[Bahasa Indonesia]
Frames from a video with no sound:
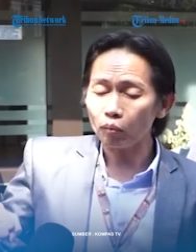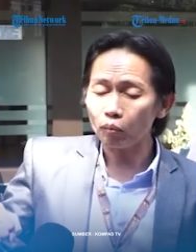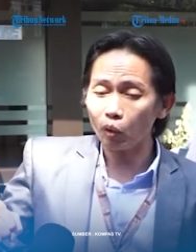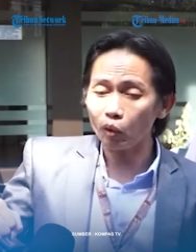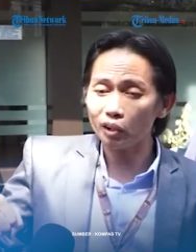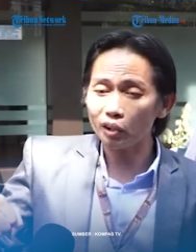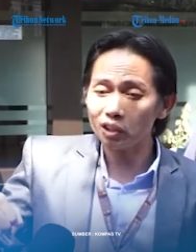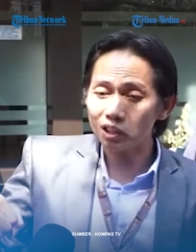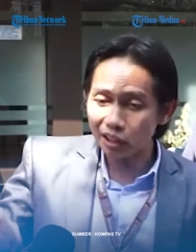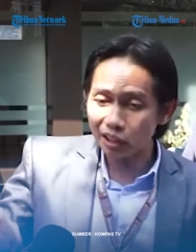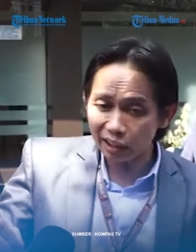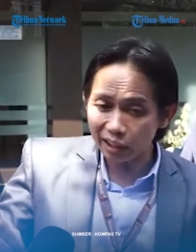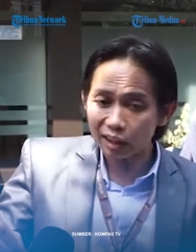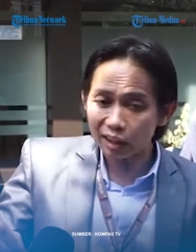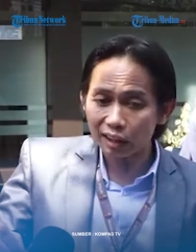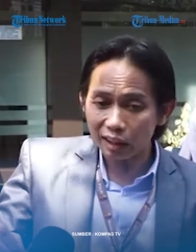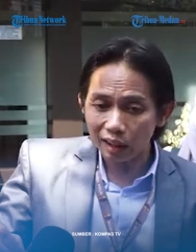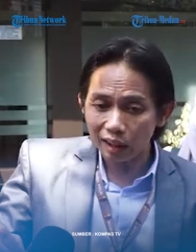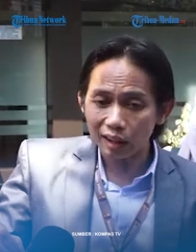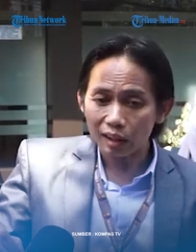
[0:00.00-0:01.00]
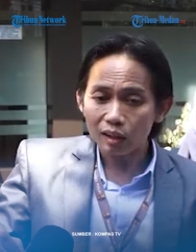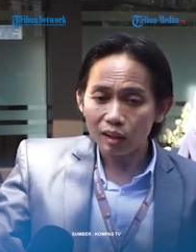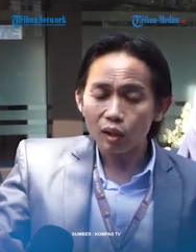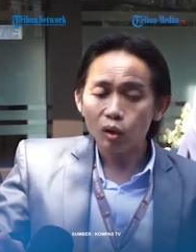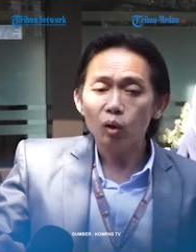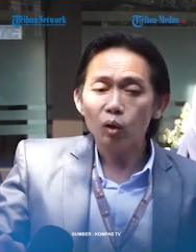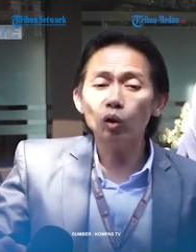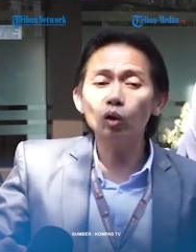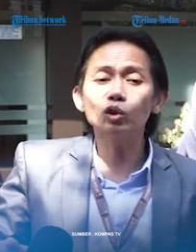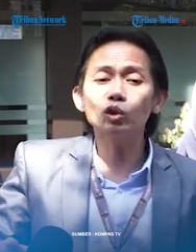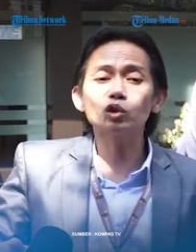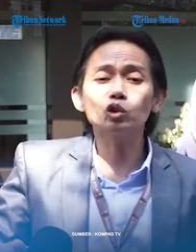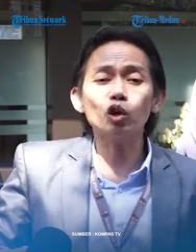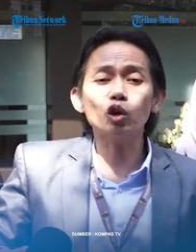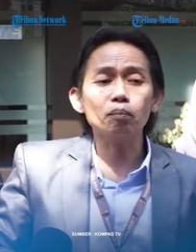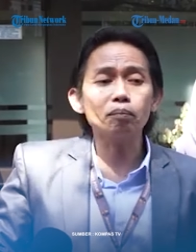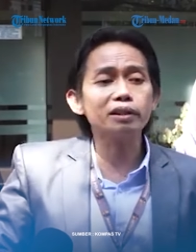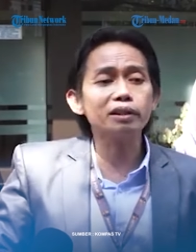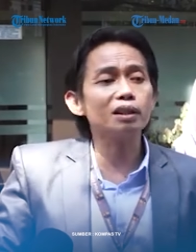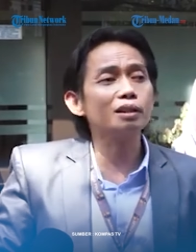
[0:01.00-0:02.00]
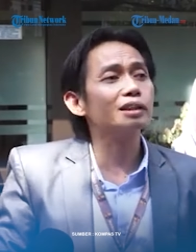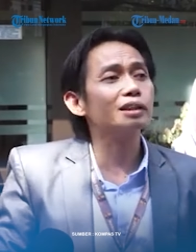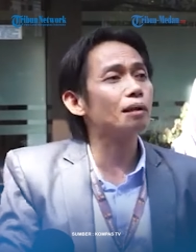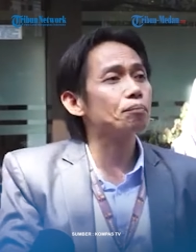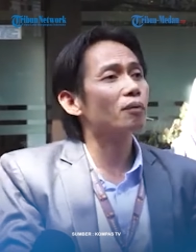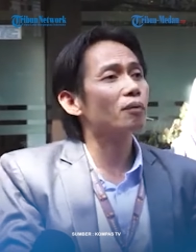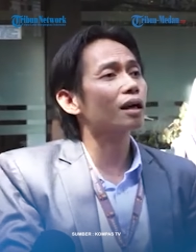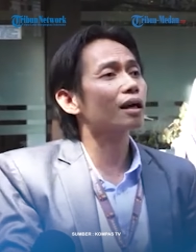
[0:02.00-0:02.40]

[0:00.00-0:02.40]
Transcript: polisi ya untuk menyetep